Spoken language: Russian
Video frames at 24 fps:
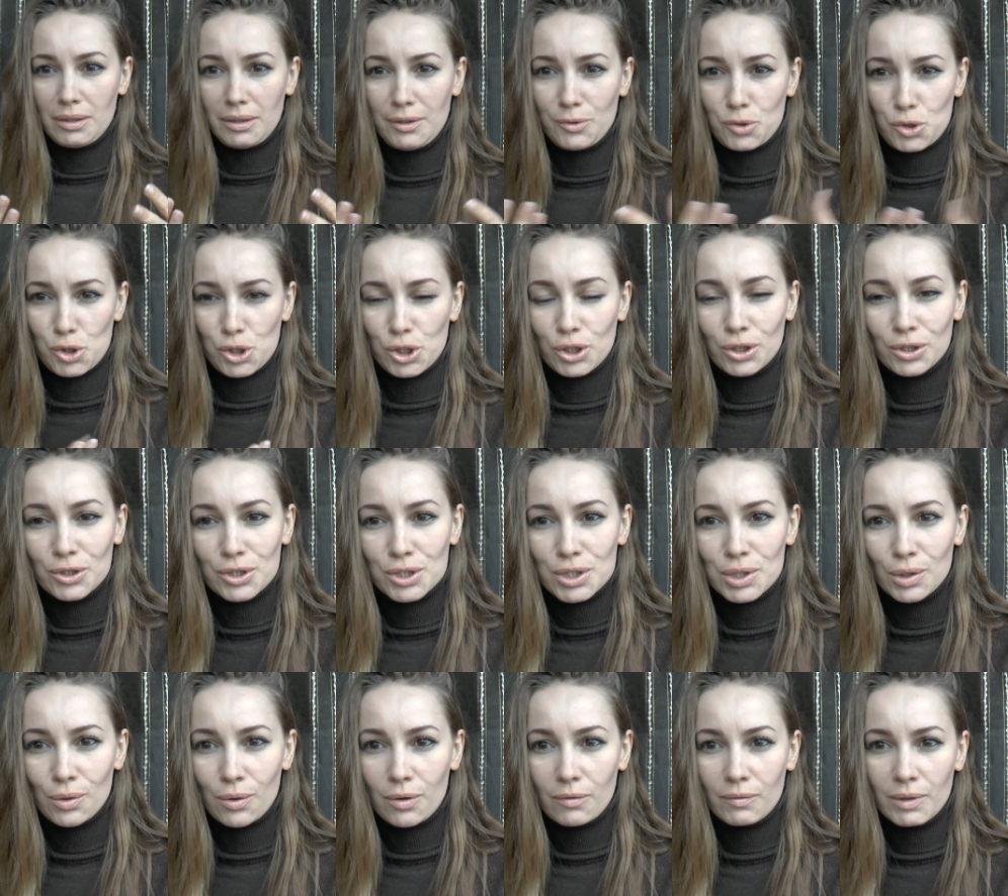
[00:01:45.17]
Я уже с
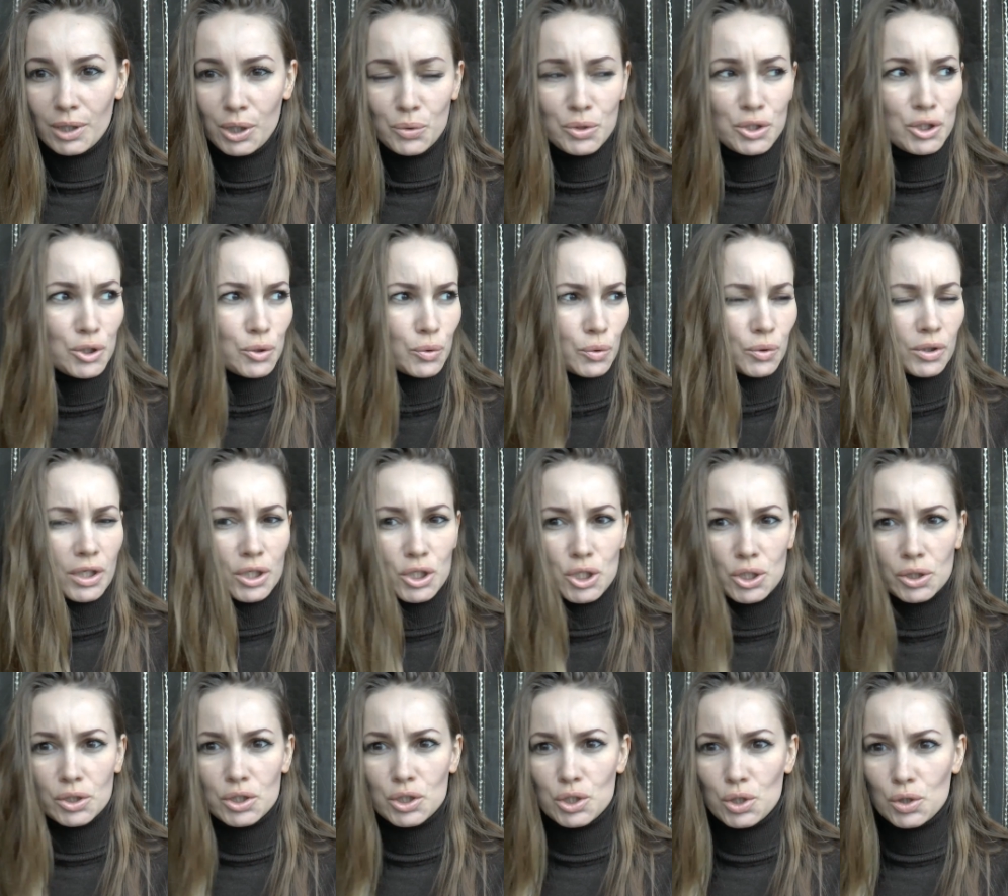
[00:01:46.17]
ног валюсь, он
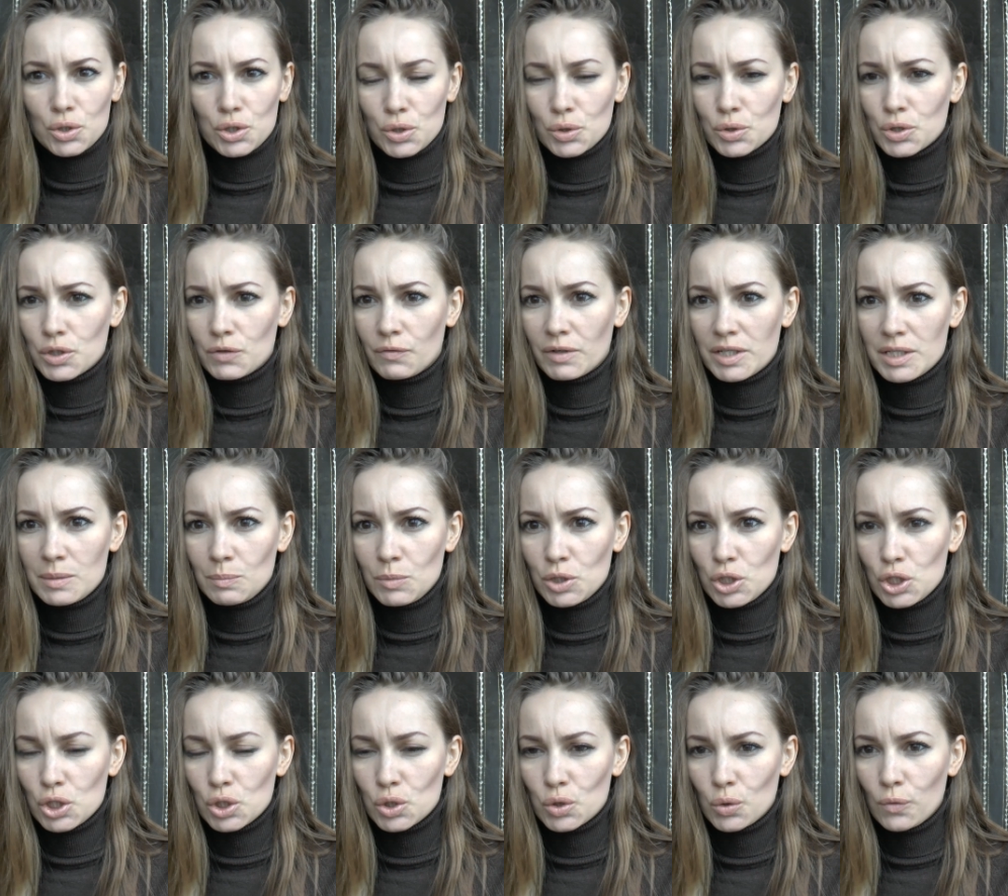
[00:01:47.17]
начался еще с 8
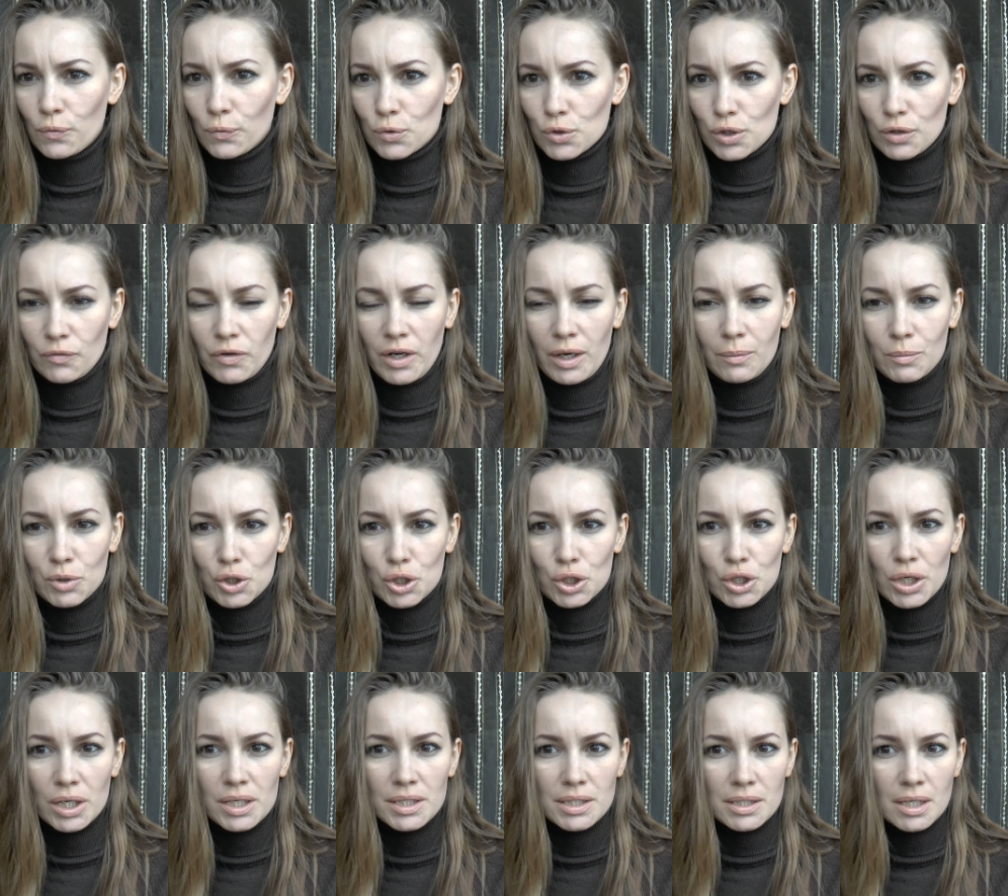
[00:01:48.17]
часов, уже время
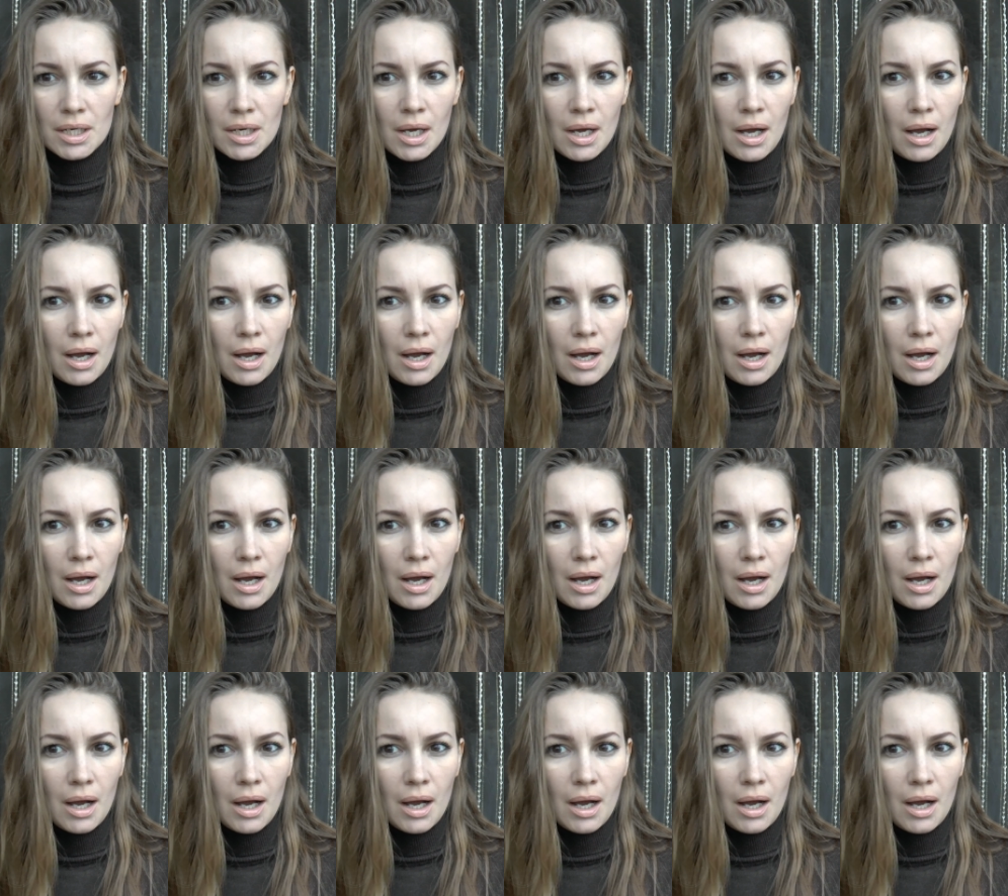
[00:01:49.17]
6,